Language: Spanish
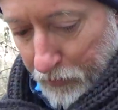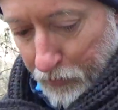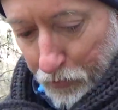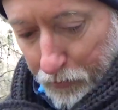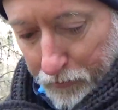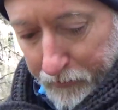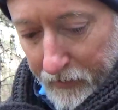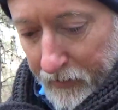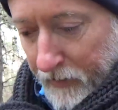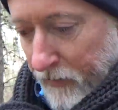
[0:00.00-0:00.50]

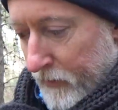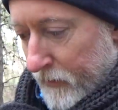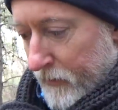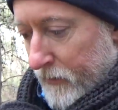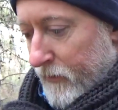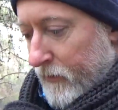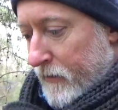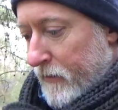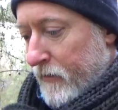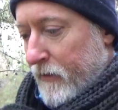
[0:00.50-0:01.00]
resulta
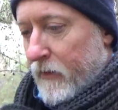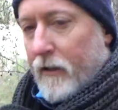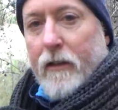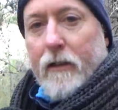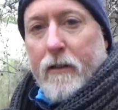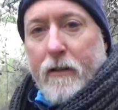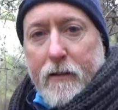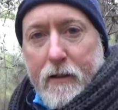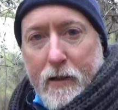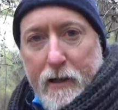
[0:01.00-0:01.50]
que
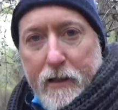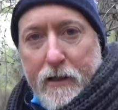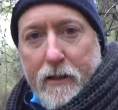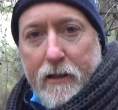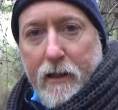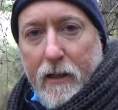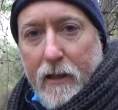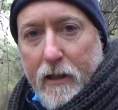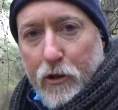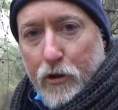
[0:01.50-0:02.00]
tres
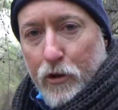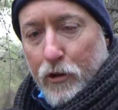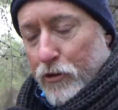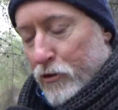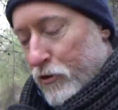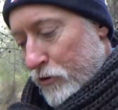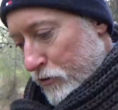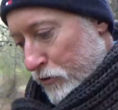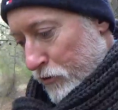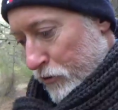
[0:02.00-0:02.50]
de
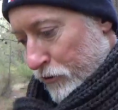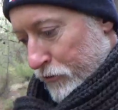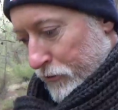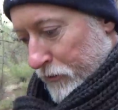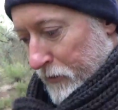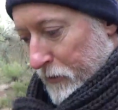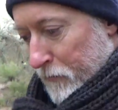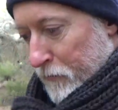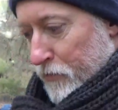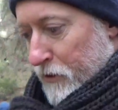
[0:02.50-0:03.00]
ellos los
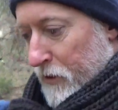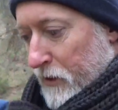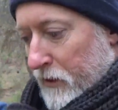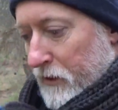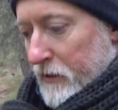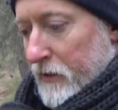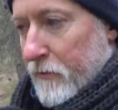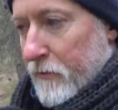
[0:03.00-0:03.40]
tenemos aquí en